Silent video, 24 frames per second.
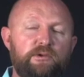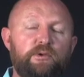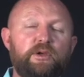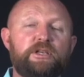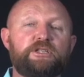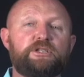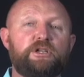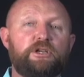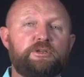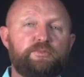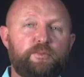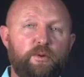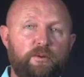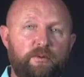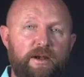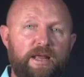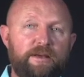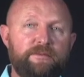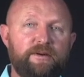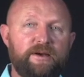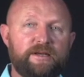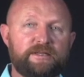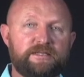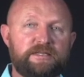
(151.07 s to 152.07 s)
nuestros
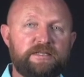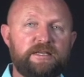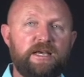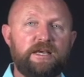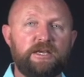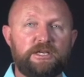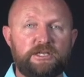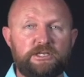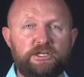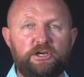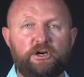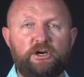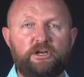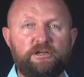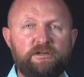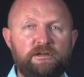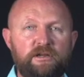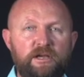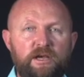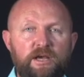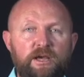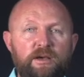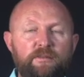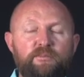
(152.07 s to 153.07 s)
problemas
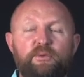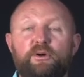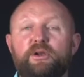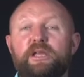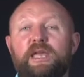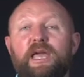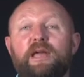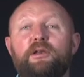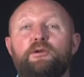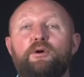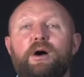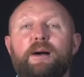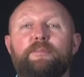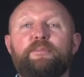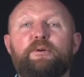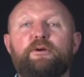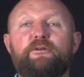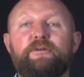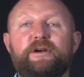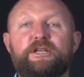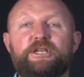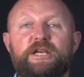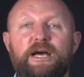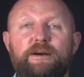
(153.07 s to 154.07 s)
son porque no
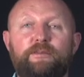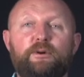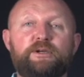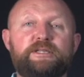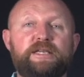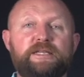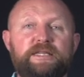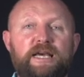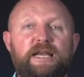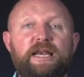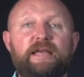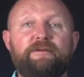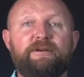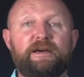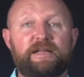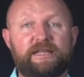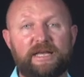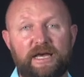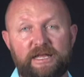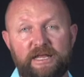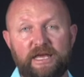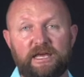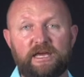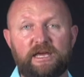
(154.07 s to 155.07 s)
aprovechamos esa
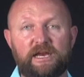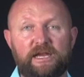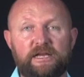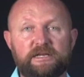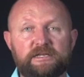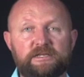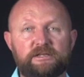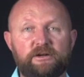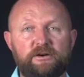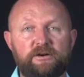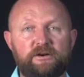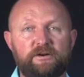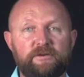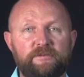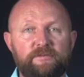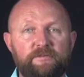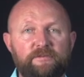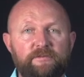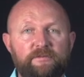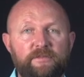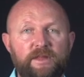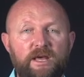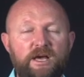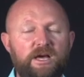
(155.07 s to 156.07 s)
libertad en Cristo.
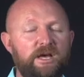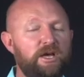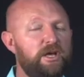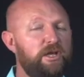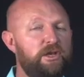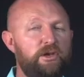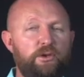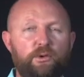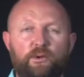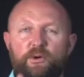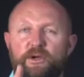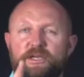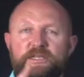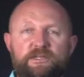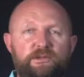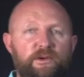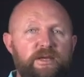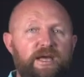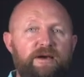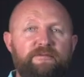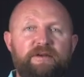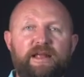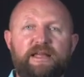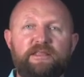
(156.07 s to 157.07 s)
No
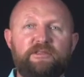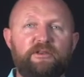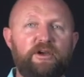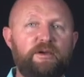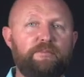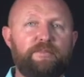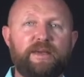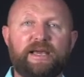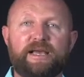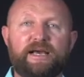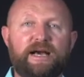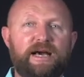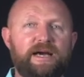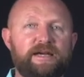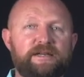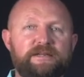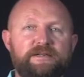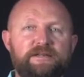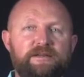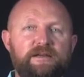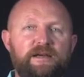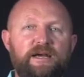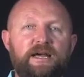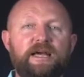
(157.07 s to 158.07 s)
estoy hablando de pecar.
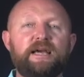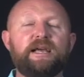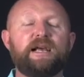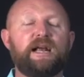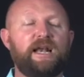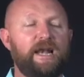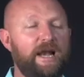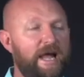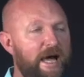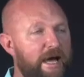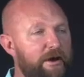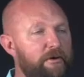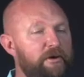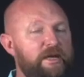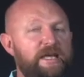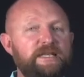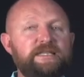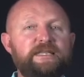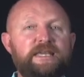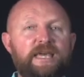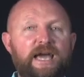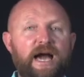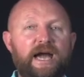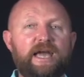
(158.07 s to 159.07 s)
Claro que
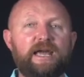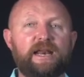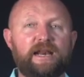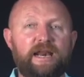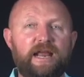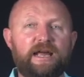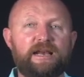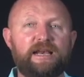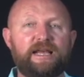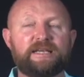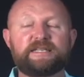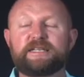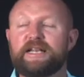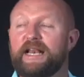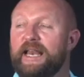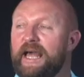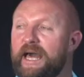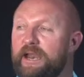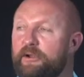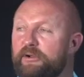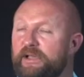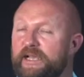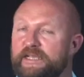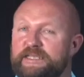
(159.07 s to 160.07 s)
sí hay reglas,
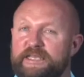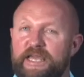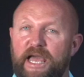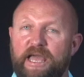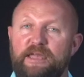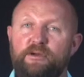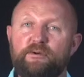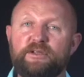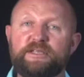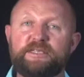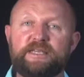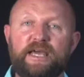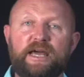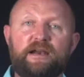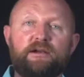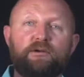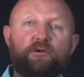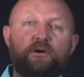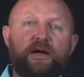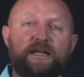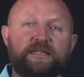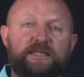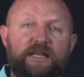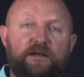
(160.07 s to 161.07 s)
claro que sí hay un
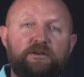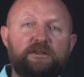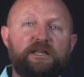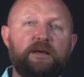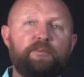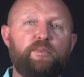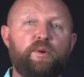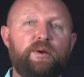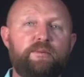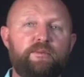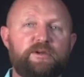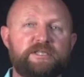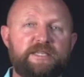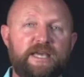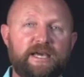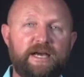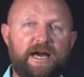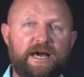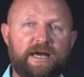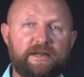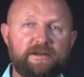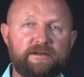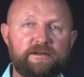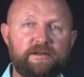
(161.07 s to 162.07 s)
cerco hasta donde podemos
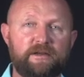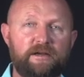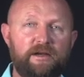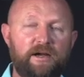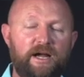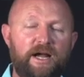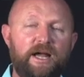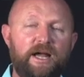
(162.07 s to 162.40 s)
llegar.